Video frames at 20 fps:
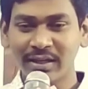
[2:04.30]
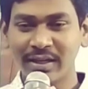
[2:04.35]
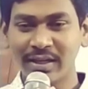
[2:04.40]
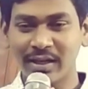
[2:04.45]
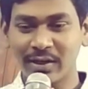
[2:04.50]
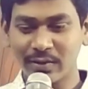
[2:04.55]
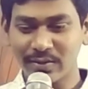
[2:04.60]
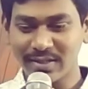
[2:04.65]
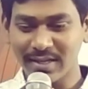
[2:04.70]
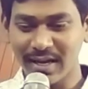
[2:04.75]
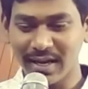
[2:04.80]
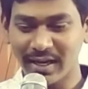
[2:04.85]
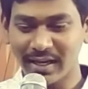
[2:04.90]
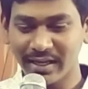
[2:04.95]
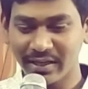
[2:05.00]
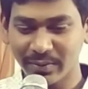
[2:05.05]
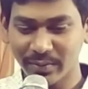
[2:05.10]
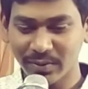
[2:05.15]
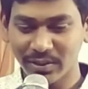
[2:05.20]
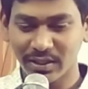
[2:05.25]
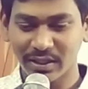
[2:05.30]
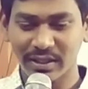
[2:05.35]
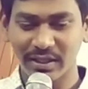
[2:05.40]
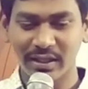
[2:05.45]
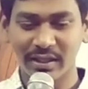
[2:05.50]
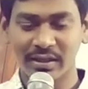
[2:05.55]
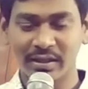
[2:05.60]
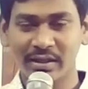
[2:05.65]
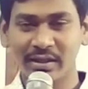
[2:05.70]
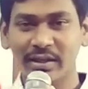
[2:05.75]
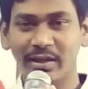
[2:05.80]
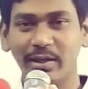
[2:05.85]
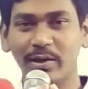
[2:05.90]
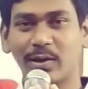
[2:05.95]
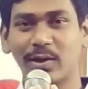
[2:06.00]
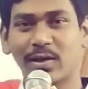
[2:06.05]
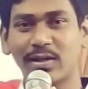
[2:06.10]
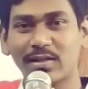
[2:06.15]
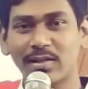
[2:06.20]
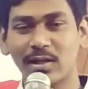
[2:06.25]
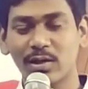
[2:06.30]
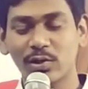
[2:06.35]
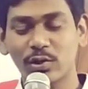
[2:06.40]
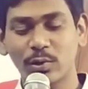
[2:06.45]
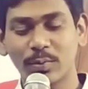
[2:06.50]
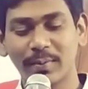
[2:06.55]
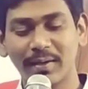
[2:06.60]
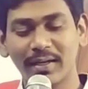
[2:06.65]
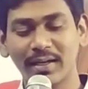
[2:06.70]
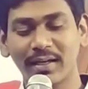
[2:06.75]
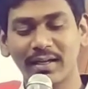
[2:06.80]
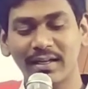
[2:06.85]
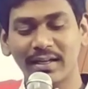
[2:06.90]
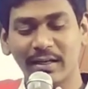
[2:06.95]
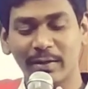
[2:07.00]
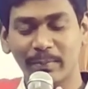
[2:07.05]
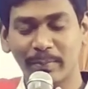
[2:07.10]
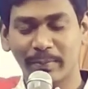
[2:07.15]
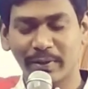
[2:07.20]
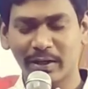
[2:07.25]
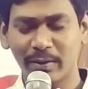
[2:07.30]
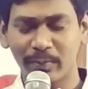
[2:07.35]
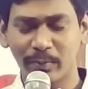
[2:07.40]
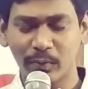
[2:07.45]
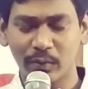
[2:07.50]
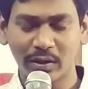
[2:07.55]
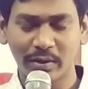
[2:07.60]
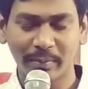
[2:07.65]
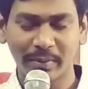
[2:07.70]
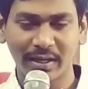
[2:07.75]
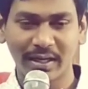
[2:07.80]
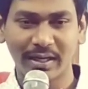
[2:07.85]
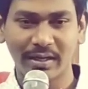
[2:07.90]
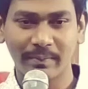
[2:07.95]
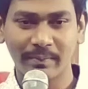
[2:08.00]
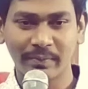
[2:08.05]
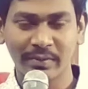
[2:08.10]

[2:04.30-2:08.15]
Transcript: నాకు సహాయం చేయి ఈ యొక్క సంవత్సరమైనా నేను పరిపూర్ణంగా